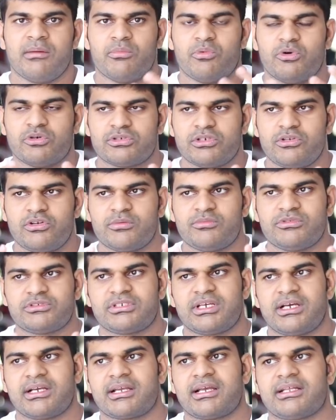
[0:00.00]
मोस्टली लोग
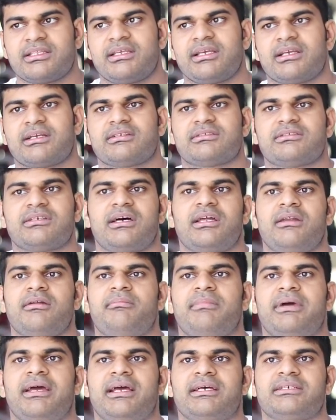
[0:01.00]
मुझसे आ कहते हैं कि सर
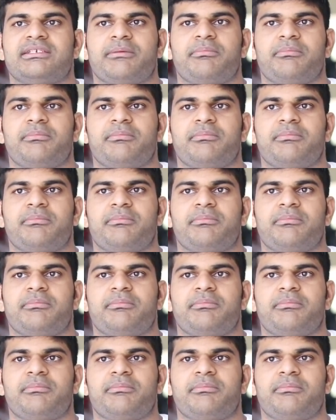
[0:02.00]
मैं